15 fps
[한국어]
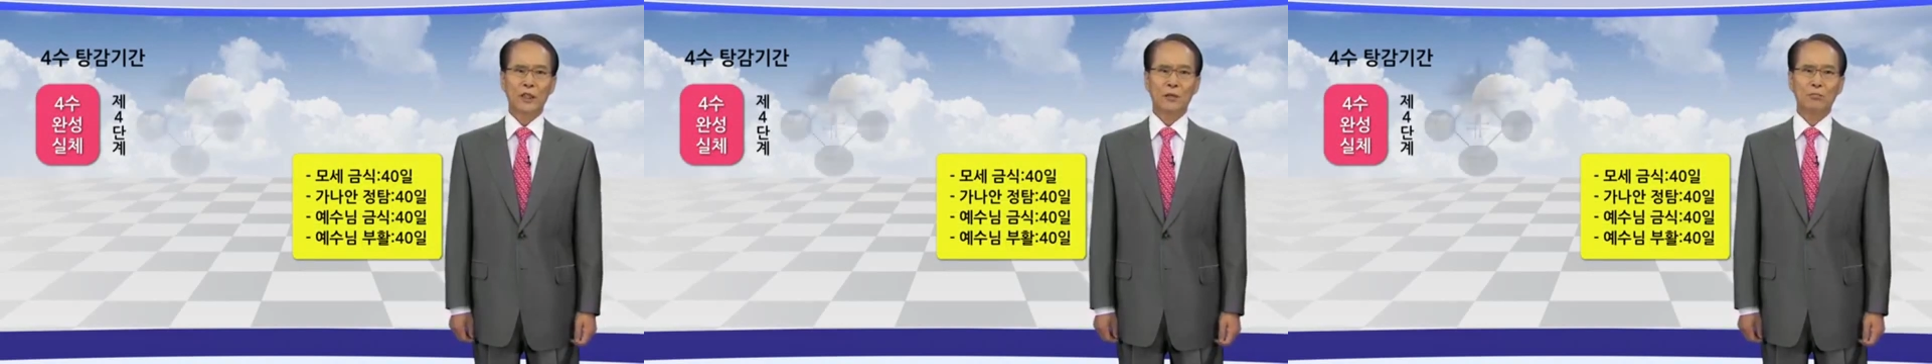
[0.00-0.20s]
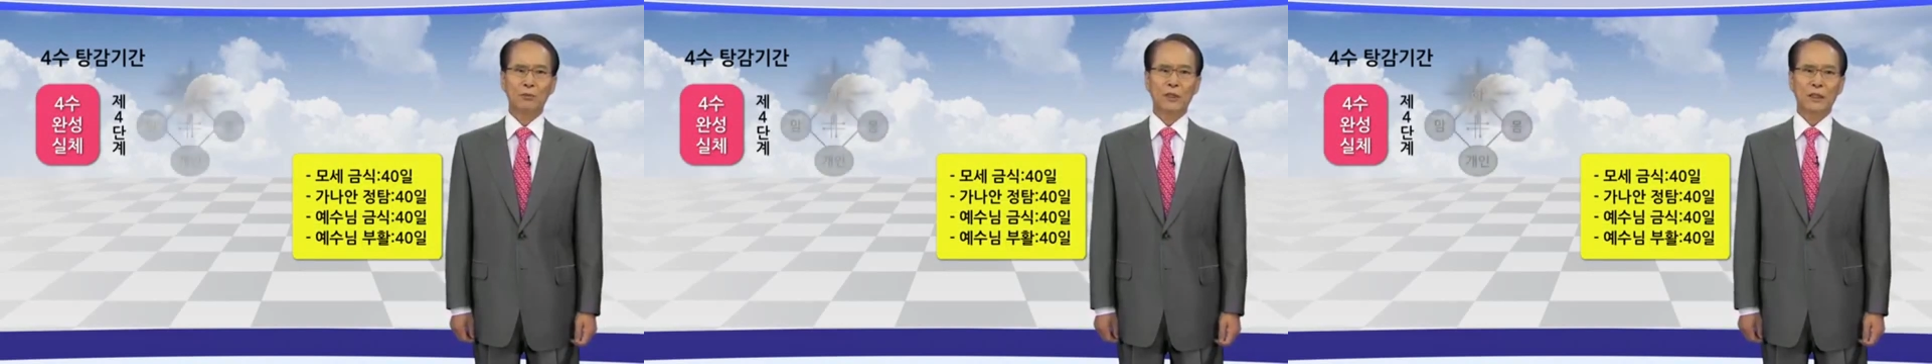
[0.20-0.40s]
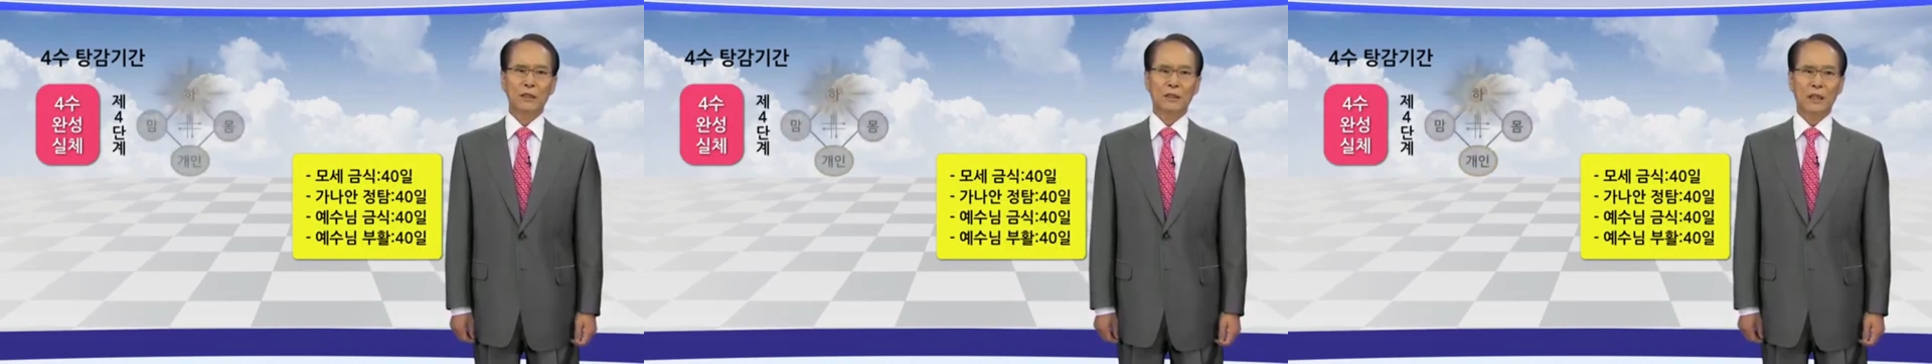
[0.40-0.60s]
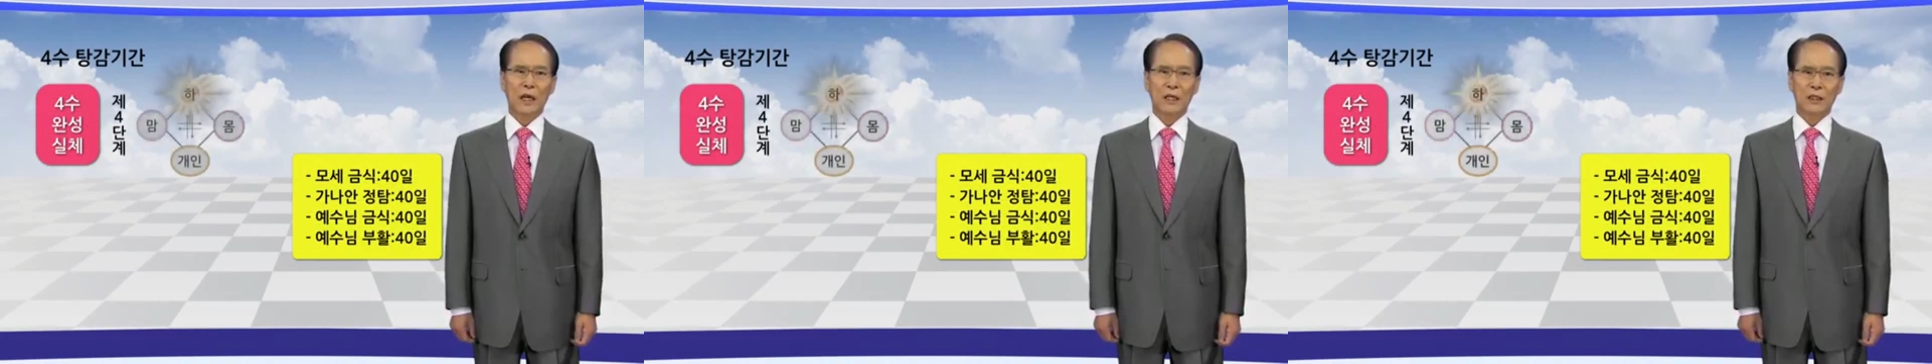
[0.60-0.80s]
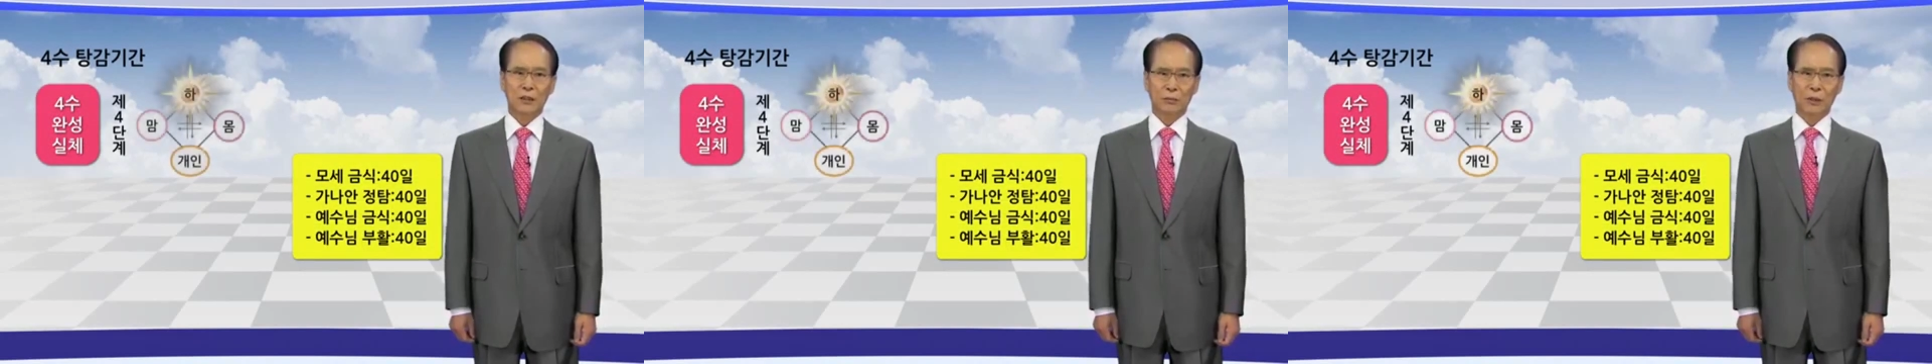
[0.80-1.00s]
금식
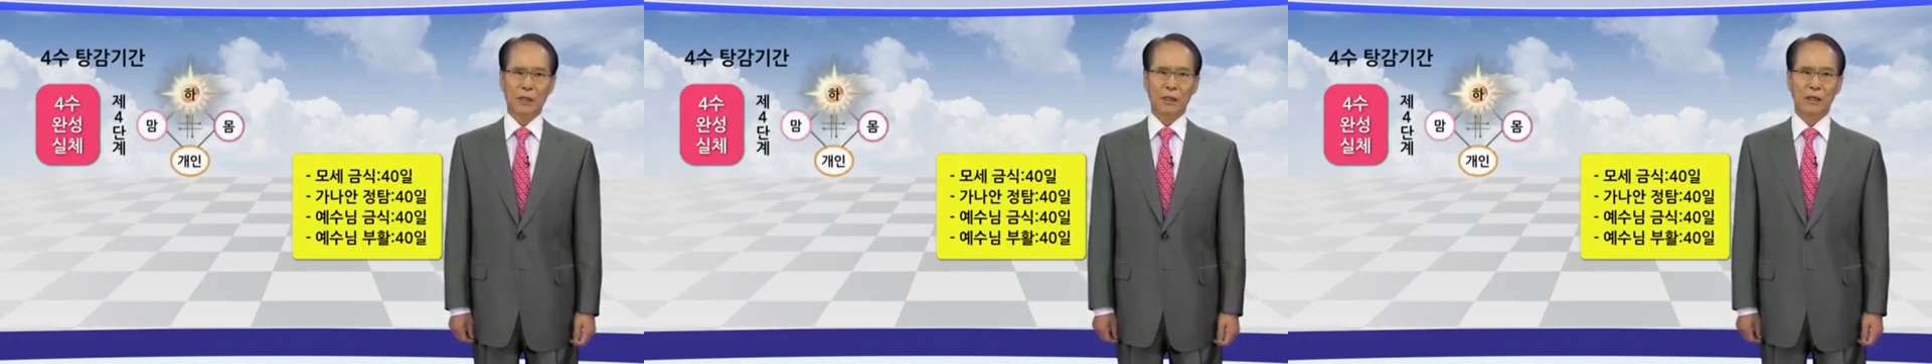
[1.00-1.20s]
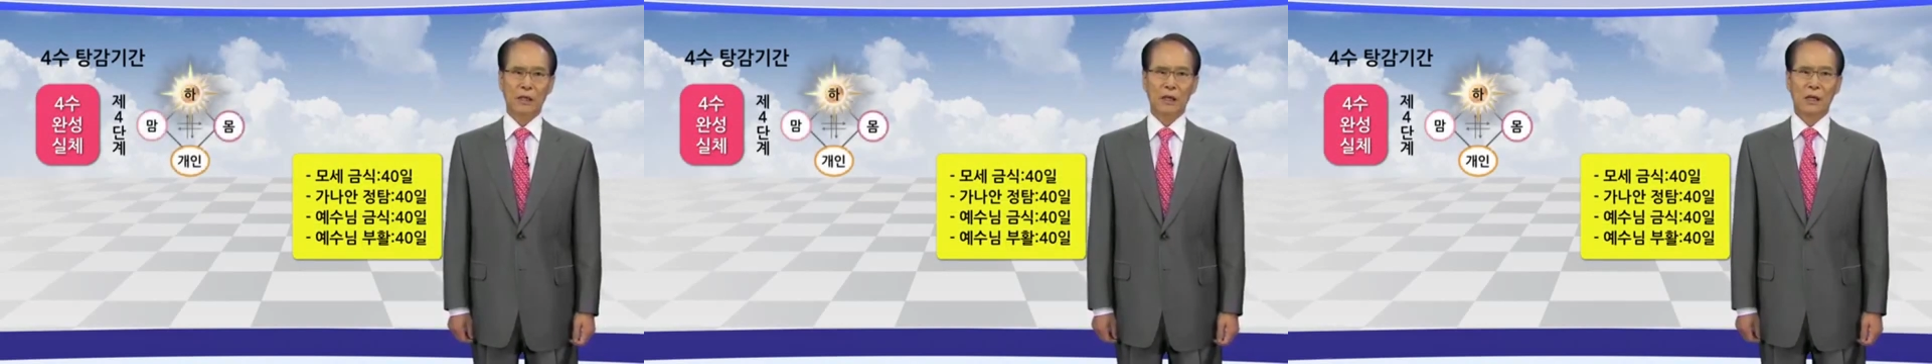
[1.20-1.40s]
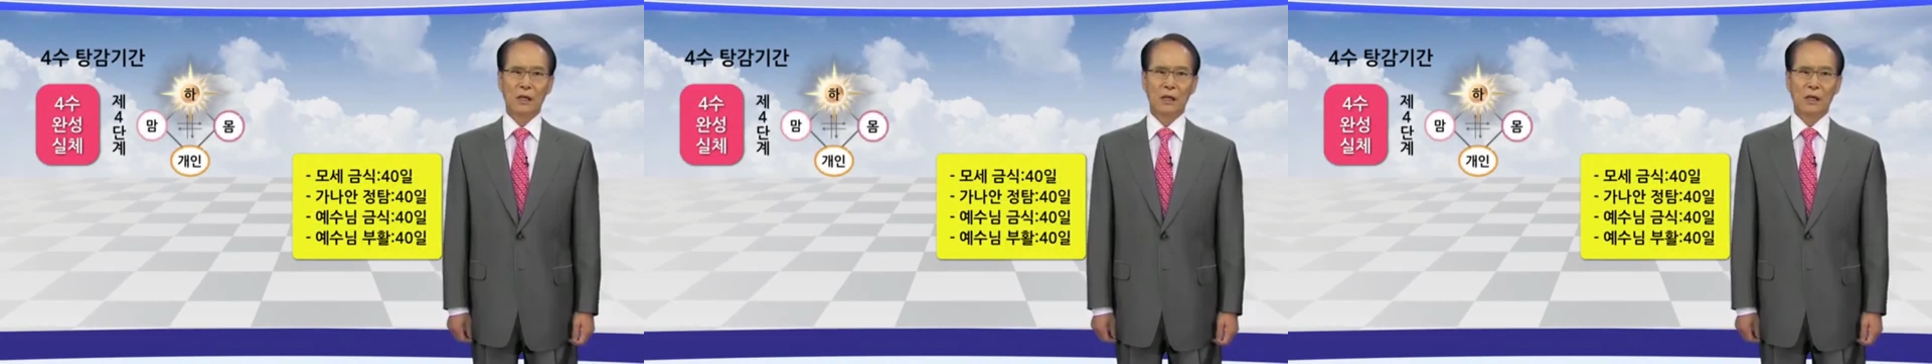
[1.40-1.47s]
40일,